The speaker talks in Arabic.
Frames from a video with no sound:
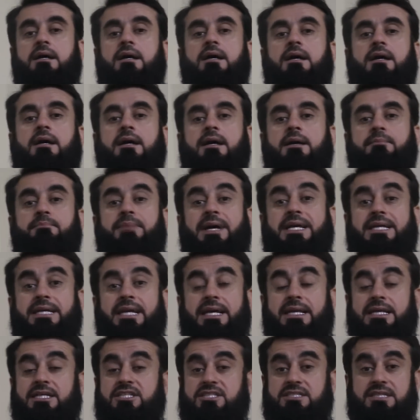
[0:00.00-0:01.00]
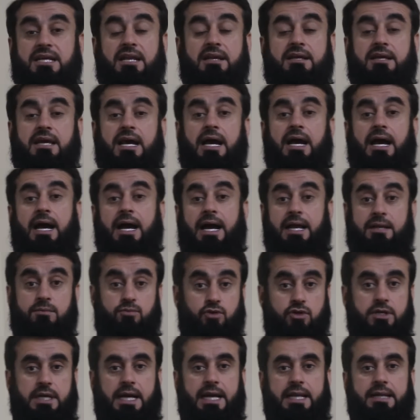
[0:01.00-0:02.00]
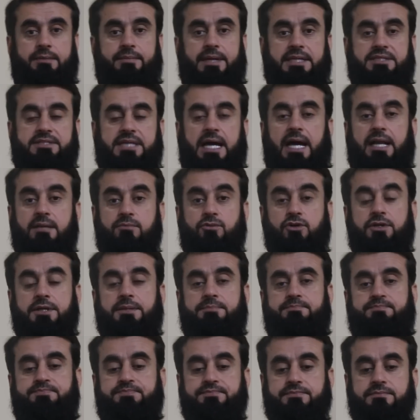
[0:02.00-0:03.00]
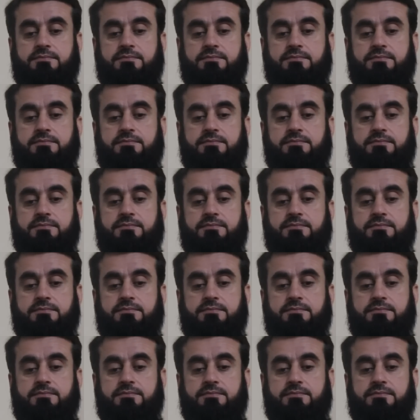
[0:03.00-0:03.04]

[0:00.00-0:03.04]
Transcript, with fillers: آه، بينت تلك المكالمات المهم